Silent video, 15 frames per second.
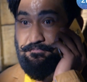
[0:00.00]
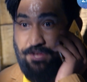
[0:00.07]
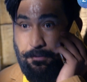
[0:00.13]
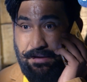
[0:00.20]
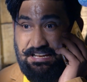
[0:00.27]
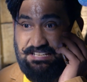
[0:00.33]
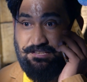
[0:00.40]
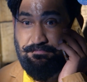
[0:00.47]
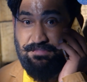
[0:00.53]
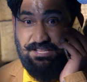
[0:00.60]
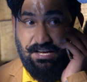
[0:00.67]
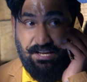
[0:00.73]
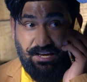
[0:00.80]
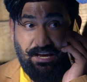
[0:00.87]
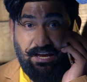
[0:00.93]
ผิดชอบแรกของ
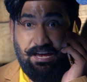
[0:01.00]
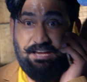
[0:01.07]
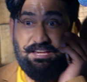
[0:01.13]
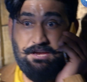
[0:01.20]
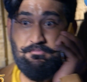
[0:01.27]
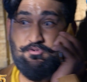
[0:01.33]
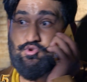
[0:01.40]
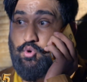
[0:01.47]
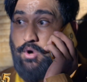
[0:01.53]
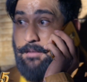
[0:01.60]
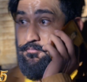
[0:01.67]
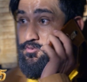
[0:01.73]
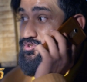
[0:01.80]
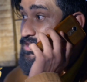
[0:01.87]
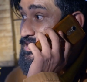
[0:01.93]
ผมคือส่งตัวเคร่า
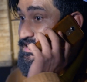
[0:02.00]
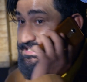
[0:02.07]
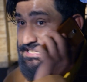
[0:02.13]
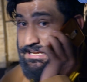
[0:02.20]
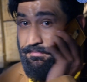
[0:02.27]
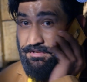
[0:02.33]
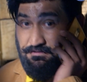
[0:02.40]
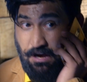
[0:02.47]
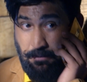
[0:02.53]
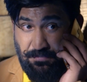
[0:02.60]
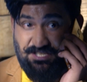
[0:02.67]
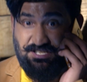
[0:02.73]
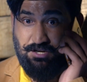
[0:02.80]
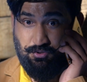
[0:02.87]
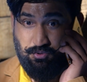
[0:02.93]
กลับไปยังปลอดภัย